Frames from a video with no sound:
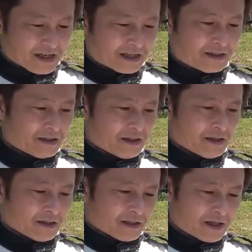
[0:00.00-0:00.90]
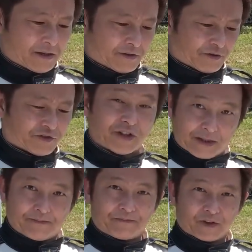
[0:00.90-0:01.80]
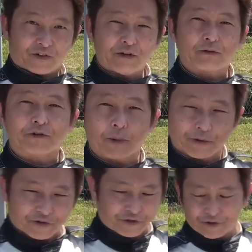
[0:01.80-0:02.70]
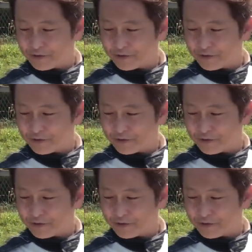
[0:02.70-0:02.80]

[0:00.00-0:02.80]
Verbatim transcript: はいで次スイフトスポーツ